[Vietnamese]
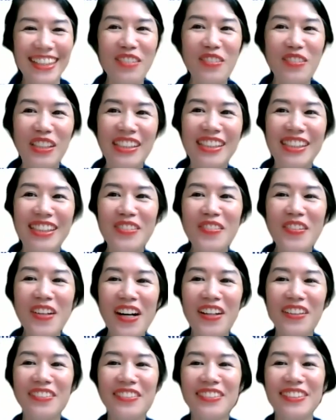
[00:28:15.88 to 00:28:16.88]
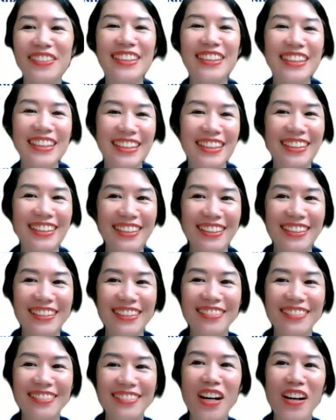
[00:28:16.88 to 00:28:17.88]
chạy bình thường đúng không
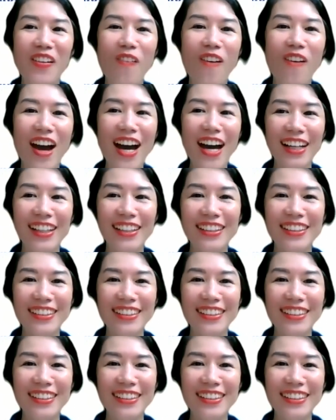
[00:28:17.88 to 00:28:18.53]
mừng quá